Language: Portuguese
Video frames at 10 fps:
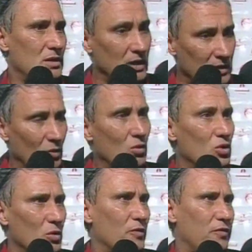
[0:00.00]
E aí tem o um
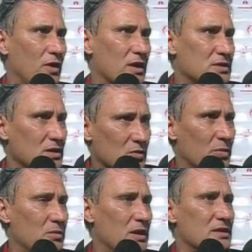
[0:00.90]
grupo forte,
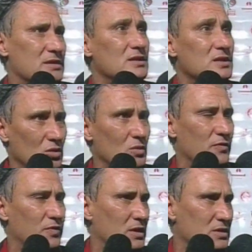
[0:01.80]
isso para mim é a essência,
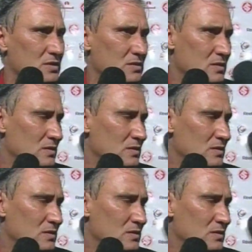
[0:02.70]
grupo forte.